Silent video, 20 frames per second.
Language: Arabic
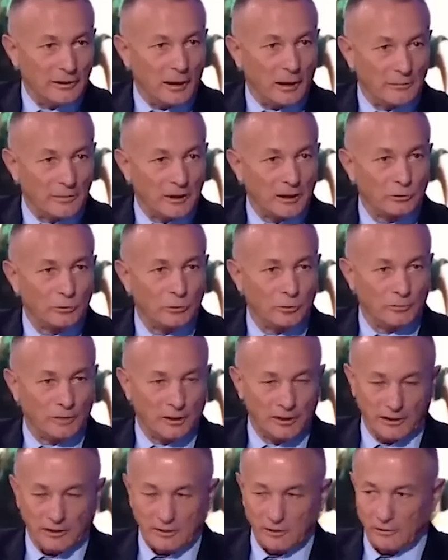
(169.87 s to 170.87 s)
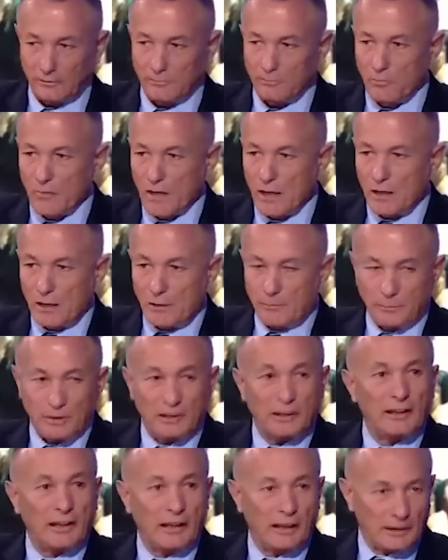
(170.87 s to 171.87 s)
اللي عم بياخذوه المدنيين
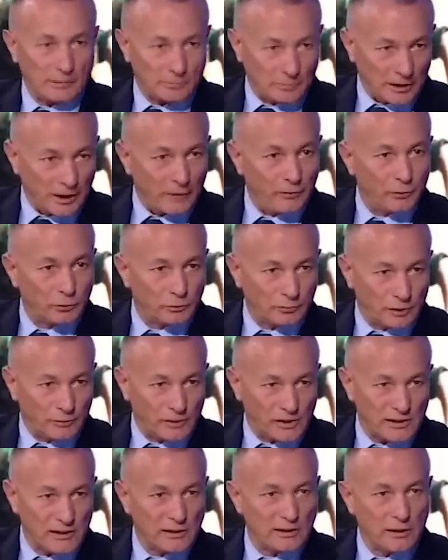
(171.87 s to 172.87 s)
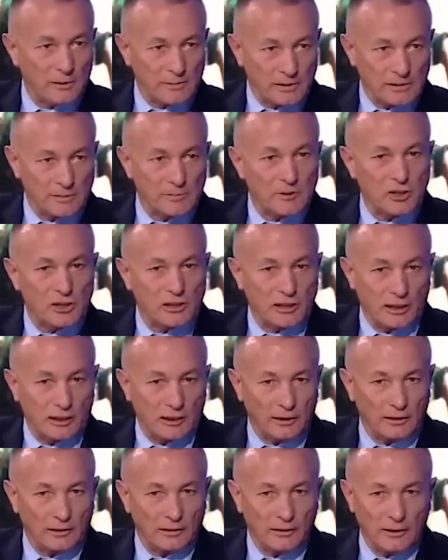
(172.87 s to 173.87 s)
بكل حالات ما راح فوت تفاصيلها بس مش
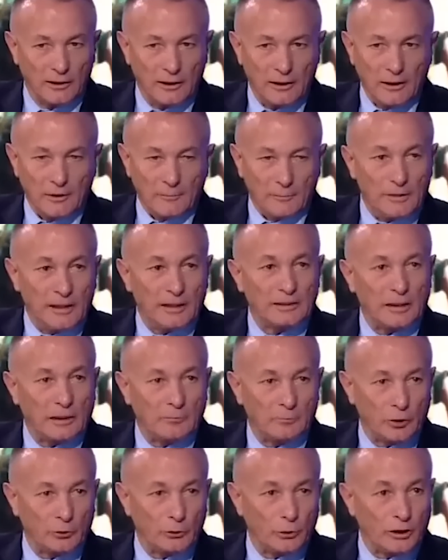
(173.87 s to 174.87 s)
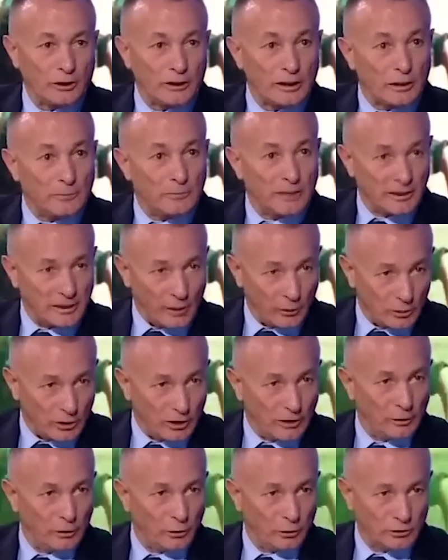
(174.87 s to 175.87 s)
الحال بهذا الموضوع رغم هذا
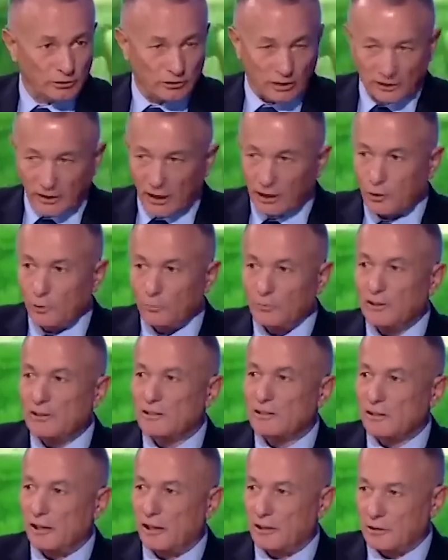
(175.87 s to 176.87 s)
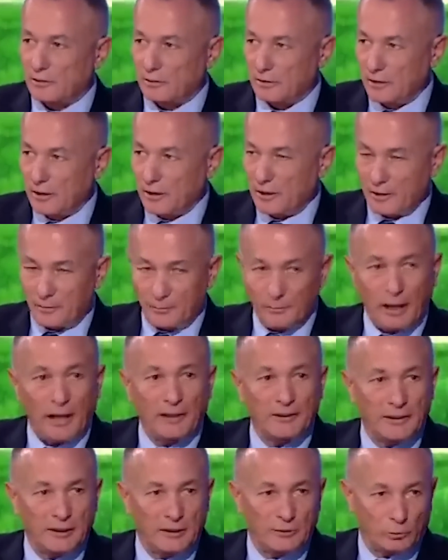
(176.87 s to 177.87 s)
وكله التضخم اللي صار
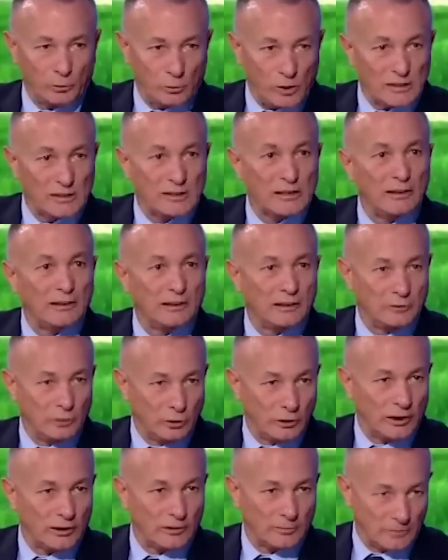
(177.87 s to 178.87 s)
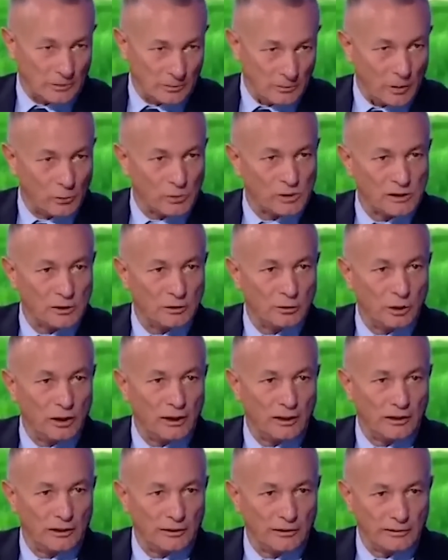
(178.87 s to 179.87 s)
بعدين وصل الدولار مثل ما وصل
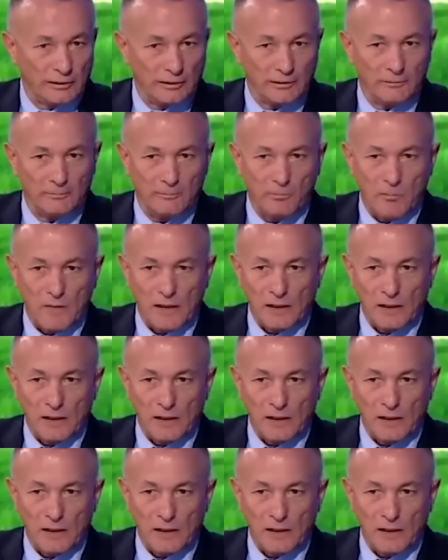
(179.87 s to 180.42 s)
له هلا